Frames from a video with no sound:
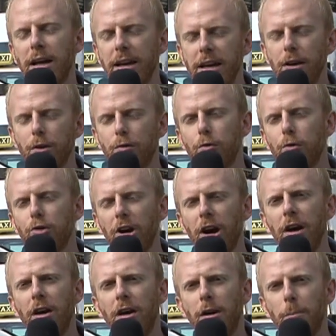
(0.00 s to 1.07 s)
et ce
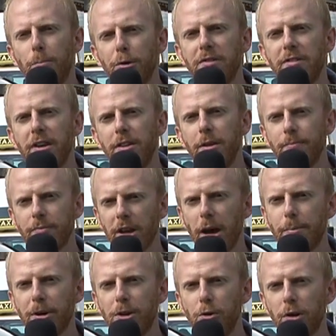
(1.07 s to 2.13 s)
chat possède a
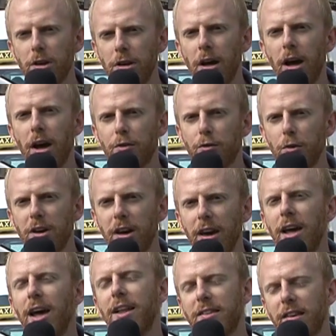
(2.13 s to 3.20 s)
priori un secret
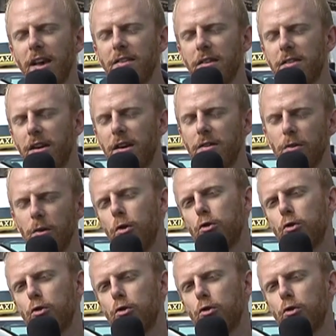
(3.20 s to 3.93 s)
très intéressant.